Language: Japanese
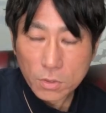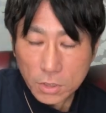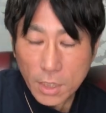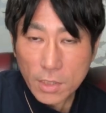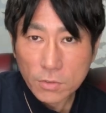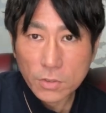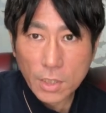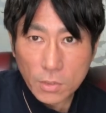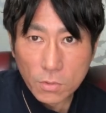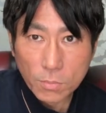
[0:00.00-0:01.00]
草
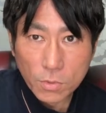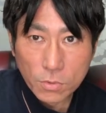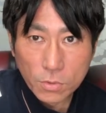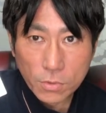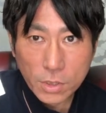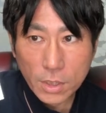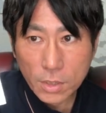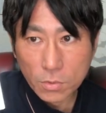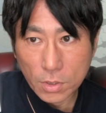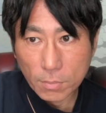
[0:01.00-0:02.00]
草のもののひれ
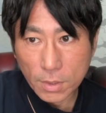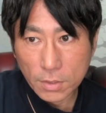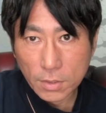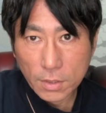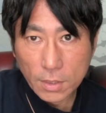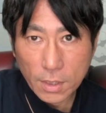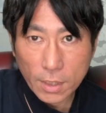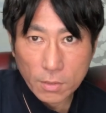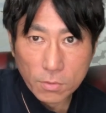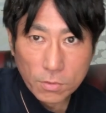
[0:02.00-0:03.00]
と言います、は
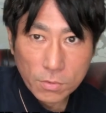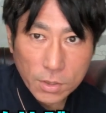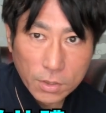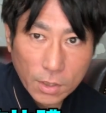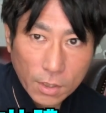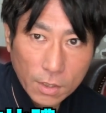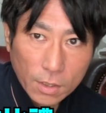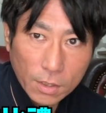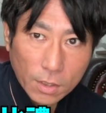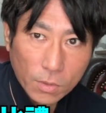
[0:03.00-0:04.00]
い、こういうですね
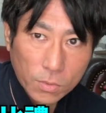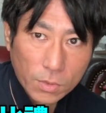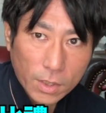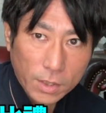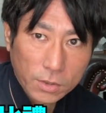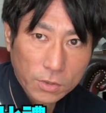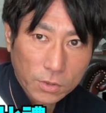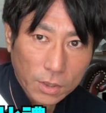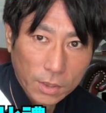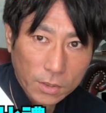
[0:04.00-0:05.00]
お札がつ
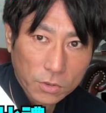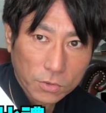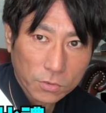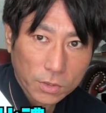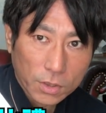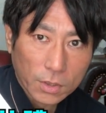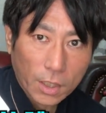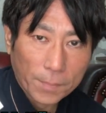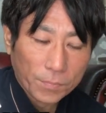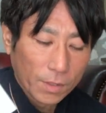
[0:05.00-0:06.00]
いてたりするんです
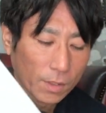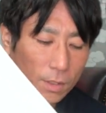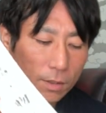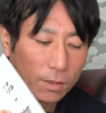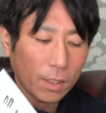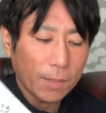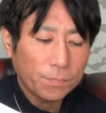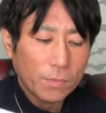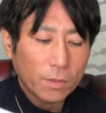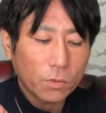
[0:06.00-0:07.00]
ね
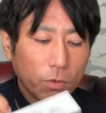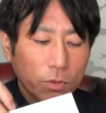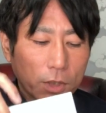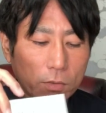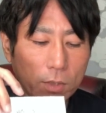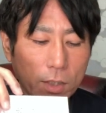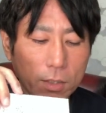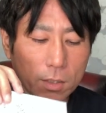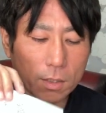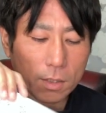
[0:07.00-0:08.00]
で草の
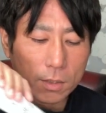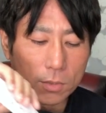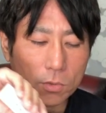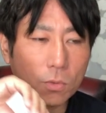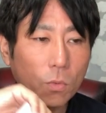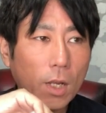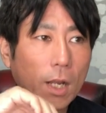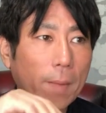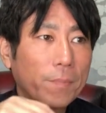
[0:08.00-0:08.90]
神宝っていうのは